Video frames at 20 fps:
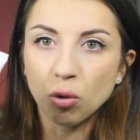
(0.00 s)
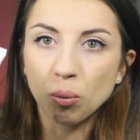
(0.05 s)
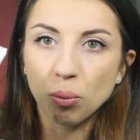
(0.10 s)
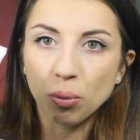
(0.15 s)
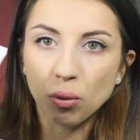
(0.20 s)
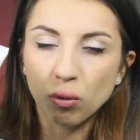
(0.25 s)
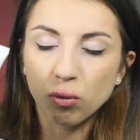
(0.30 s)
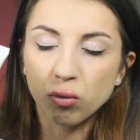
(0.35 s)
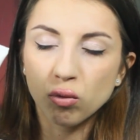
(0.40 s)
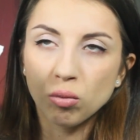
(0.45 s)
ha un
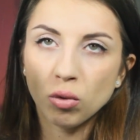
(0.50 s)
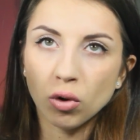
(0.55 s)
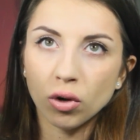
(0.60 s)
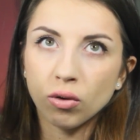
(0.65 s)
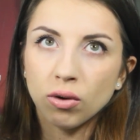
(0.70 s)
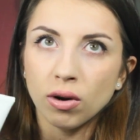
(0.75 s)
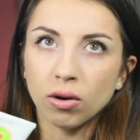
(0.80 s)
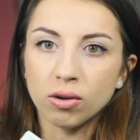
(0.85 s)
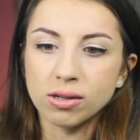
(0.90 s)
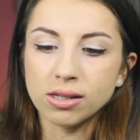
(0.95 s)
profumo che
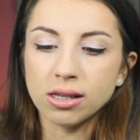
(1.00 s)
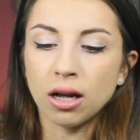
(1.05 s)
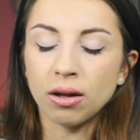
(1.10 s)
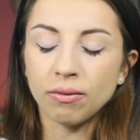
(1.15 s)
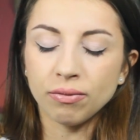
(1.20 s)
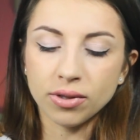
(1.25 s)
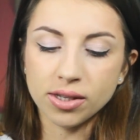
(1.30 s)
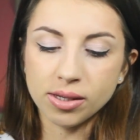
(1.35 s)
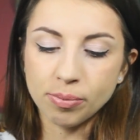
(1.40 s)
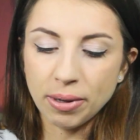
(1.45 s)
è una
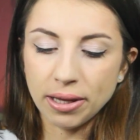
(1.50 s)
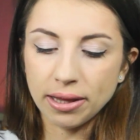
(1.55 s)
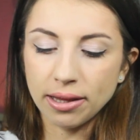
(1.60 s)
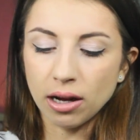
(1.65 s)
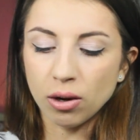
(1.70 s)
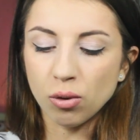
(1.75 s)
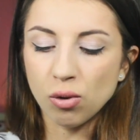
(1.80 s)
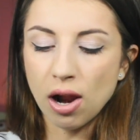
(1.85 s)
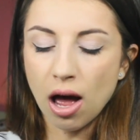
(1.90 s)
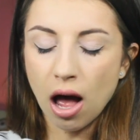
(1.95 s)
cosa
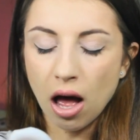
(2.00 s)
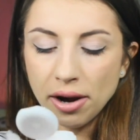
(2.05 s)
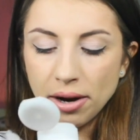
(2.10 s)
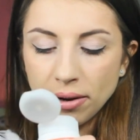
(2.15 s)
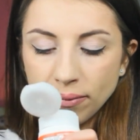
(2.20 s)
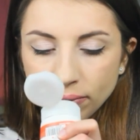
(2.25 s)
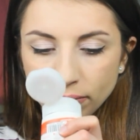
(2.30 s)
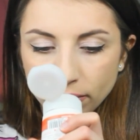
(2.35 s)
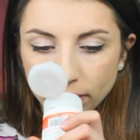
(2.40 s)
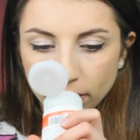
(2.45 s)

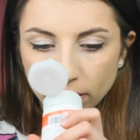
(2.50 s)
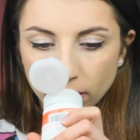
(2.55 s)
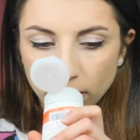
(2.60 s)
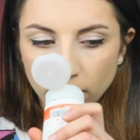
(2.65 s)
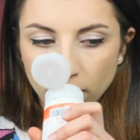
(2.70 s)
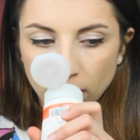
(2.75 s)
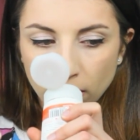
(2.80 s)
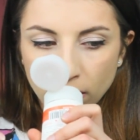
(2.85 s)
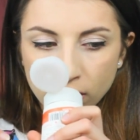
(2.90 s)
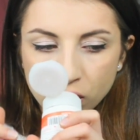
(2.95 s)
spettacolare
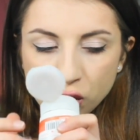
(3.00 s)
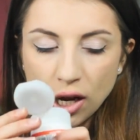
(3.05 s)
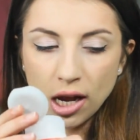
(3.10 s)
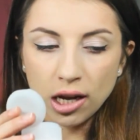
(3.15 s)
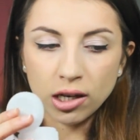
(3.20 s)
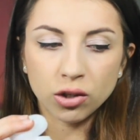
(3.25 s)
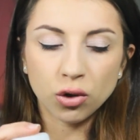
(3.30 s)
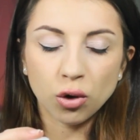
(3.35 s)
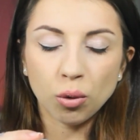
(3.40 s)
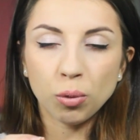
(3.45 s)

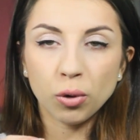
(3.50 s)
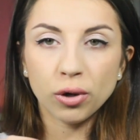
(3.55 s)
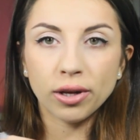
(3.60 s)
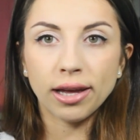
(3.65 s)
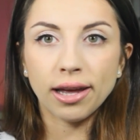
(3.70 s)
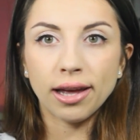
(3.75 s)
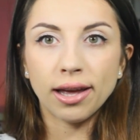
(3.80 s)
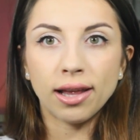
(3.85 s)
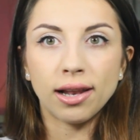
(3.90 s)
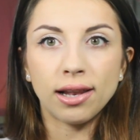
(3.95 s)
cioè dopo
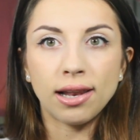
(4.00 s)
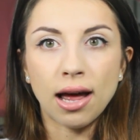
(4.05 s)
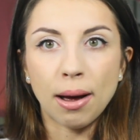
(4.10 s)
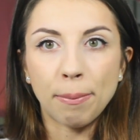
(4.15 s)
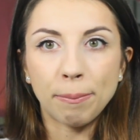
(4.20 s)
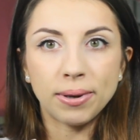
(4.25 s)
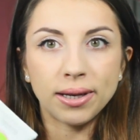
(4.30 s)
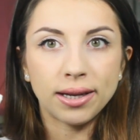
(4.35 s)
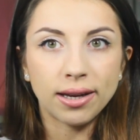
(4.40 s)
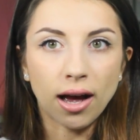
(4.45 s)
che la
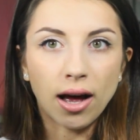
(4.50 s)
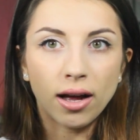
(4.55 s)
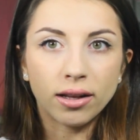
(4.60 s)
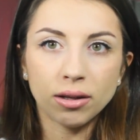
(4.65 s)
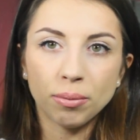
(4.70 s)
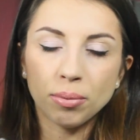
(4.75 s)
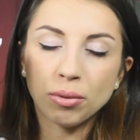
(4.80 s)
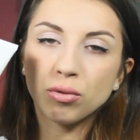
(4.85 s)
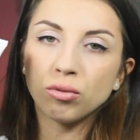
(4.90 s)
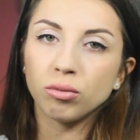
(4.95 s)

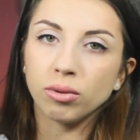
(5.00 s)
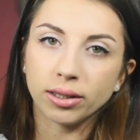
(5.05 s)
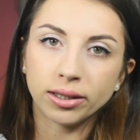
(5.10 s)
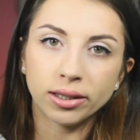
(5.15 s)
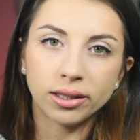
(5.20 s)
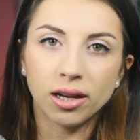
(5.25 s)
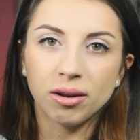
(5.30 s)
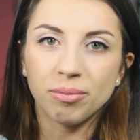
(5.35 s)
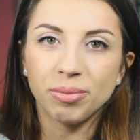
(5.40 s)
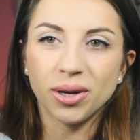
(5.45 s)
applicate
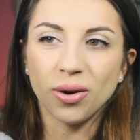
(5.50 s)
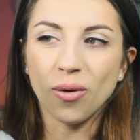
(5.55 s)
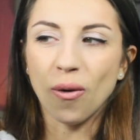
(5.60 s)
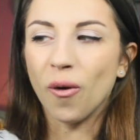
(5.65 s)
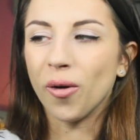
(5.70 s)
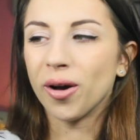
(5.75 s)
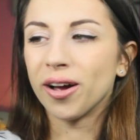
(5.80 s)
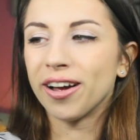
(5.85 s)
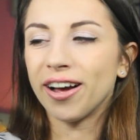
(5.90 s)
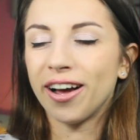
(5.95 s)
profumate di
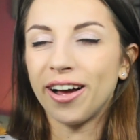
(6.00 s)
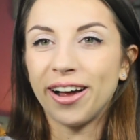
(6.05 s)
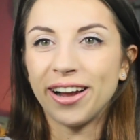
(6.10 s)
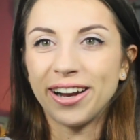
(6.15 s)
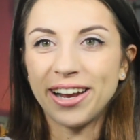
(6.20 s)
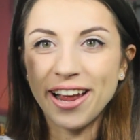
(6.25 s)
albicocca